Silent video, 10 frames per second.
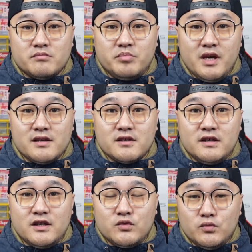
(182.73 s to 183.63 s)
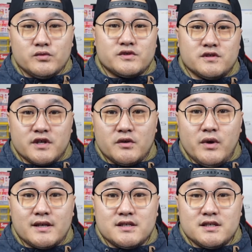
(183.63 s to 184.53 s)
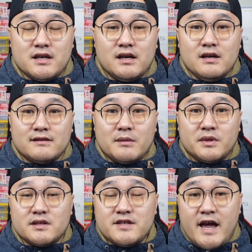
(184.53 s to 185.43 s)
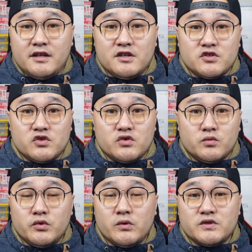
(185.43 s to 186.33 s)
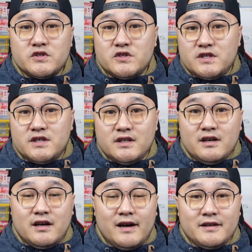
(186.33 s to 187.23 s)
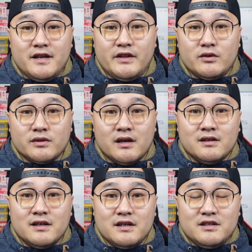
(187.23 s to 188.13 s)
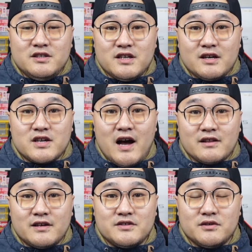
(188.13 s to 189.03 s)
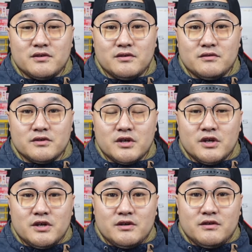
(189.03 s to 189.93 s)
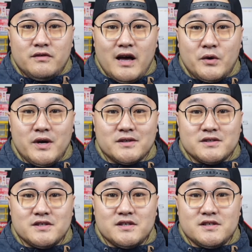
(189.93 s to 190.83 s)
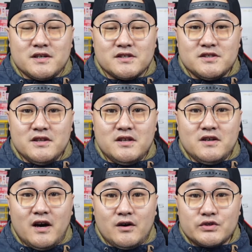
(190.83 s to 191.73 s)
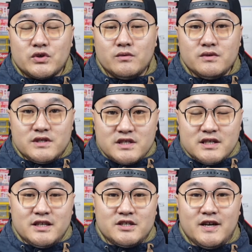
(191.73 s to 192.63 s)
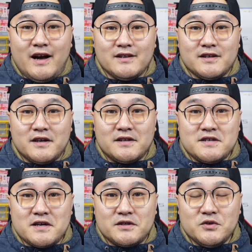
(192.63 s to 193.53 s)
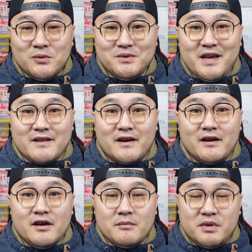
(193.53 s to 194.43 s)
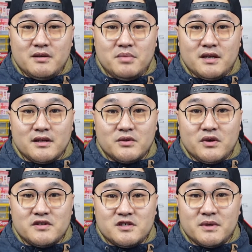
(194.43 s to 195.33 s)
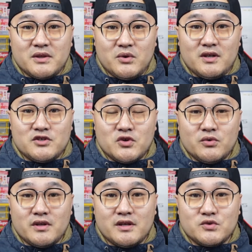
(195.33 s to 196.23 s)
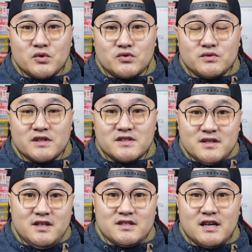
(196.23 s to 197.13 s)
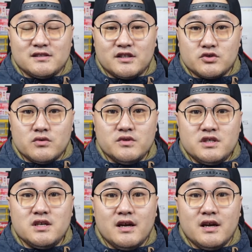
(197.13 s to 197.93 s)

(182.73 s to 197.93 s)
憋着一肚子这个怨气啊，他们的战绩是毋庸置疑的啊。野牛呢，一上场呢就。发挥着自己这个身体好、冲击力强的这个优点哈，频频的对日本队的球员呢做出这个身体上的这个冲击，